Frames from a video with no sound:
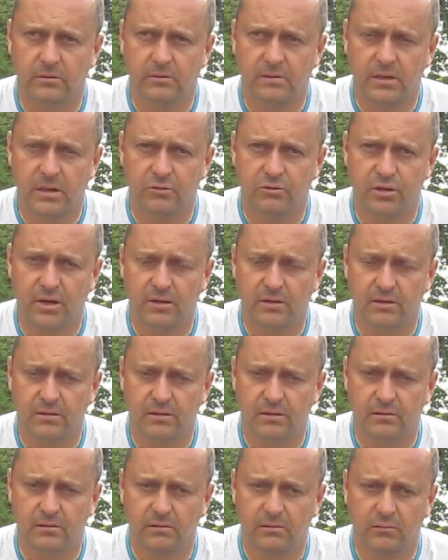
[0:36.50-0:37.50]
cały
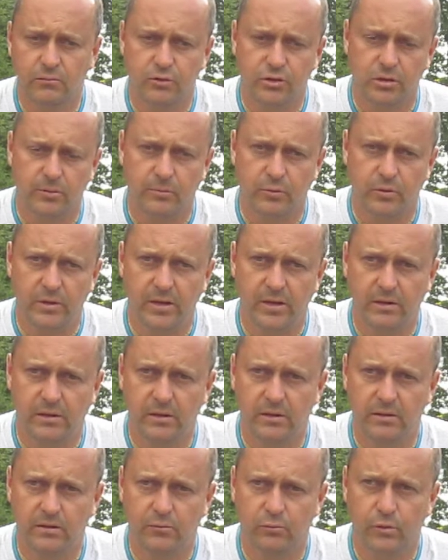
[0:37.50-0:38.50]
czas y, utrzymuje
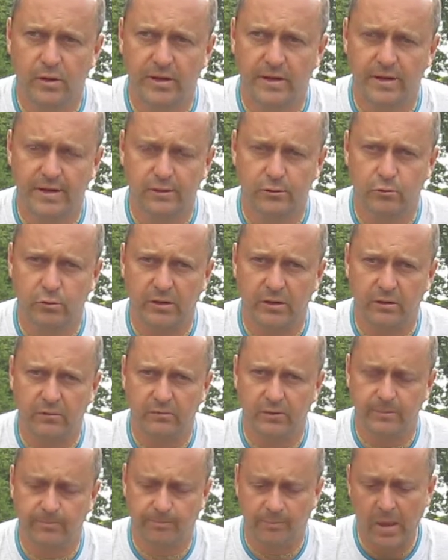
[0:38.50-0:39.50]
i ulega
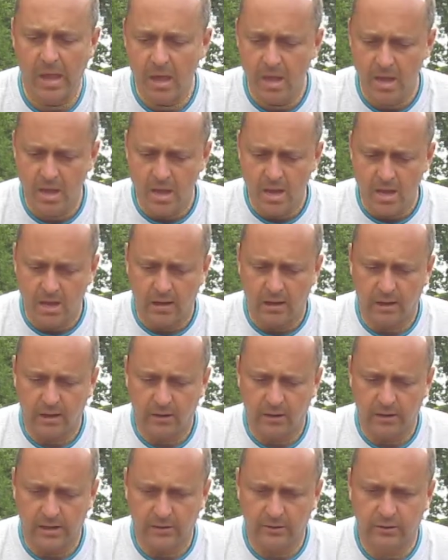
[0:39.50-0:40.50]
rozkładowi.
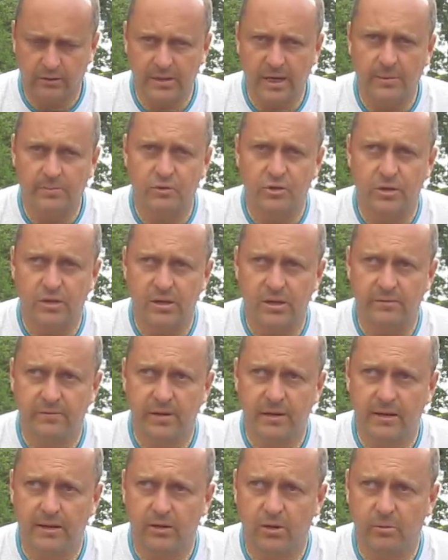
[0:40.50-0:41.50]
E, ja dodam, że
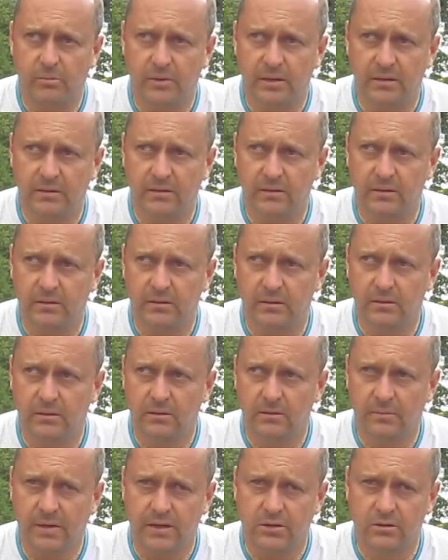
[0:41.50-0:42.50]
wiele kobiet y,
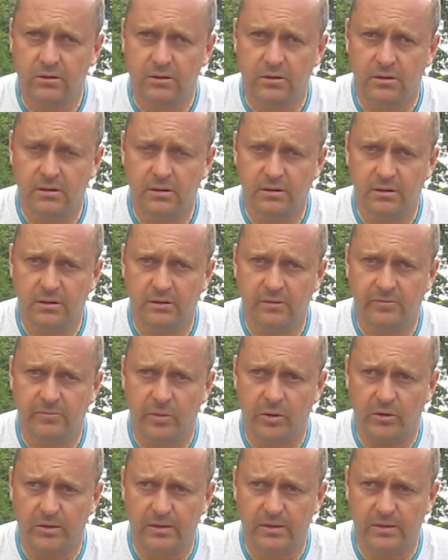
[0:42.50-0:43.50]
i mężczyzn w
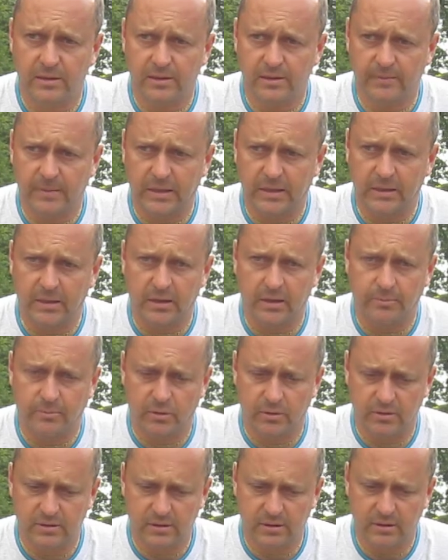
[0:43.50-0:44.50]
Polsce, na terenie
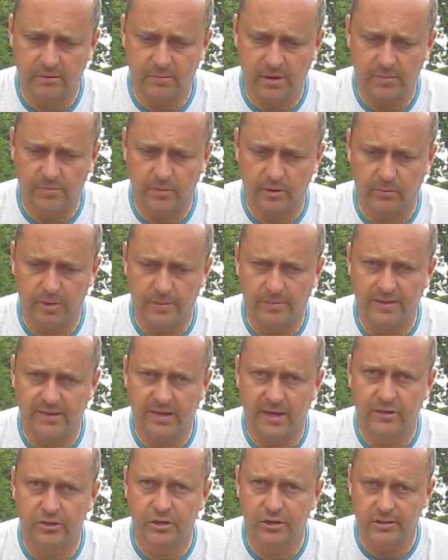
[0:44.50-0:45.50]
Polski ma problemy z
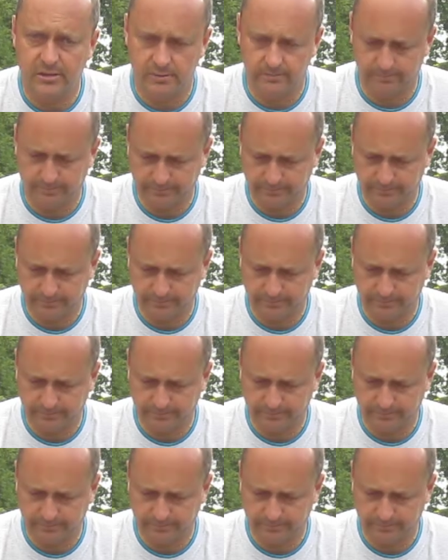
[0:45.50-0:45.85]
tarczycą.